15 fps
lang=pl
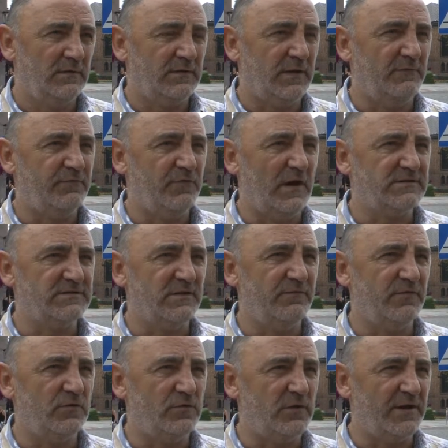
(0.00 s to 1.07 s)
Te władze
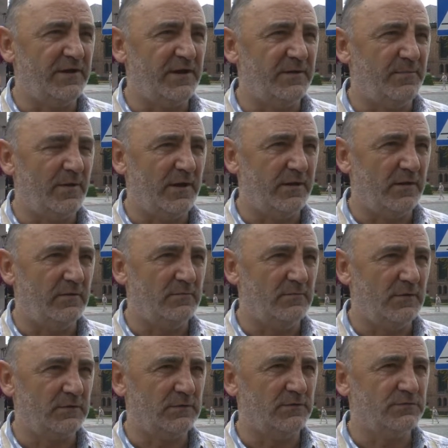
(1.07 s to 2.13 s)
w ogóle nie dbają
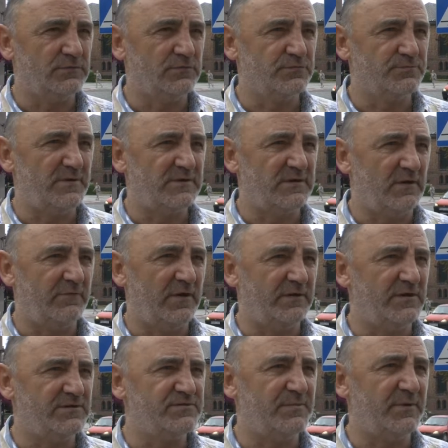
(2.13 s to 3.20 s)
o tą służbę zdrowia.
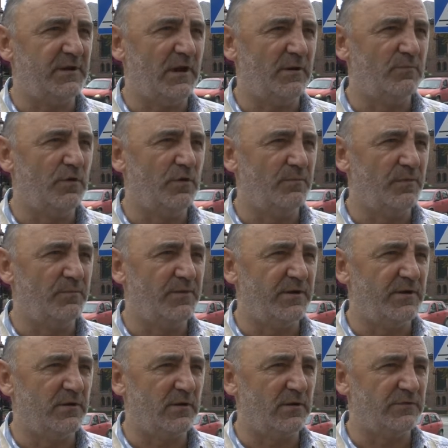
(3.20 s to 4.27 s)
Ten szpital mógłby
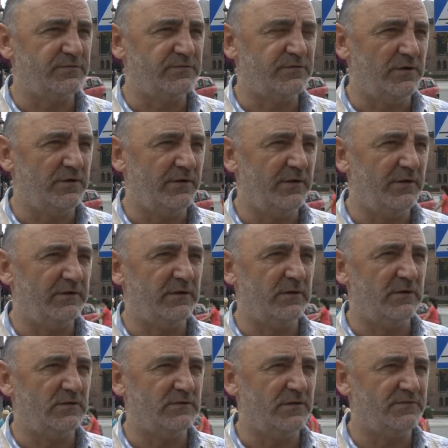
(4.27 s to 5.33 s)
być dokończony,
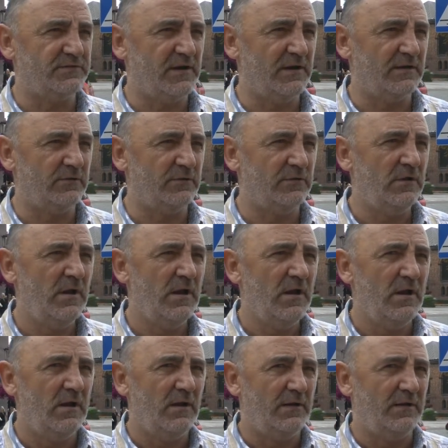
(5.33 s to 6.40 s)
tylko ze względu
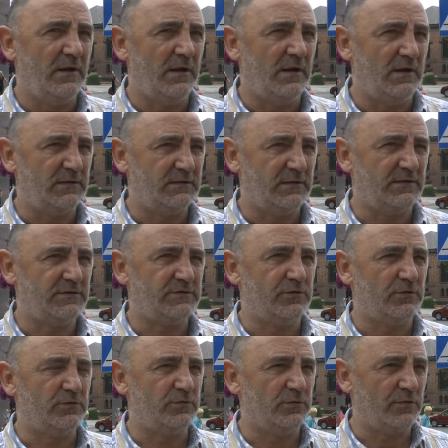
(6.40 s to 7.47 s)
na te
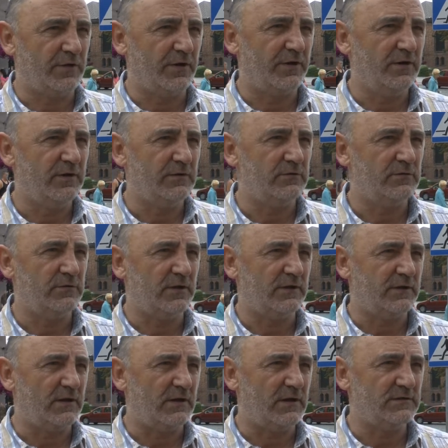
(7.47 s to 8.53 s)
struktury, które
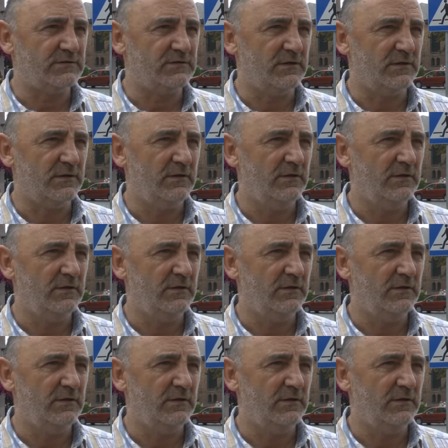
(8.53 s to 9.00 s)
teraz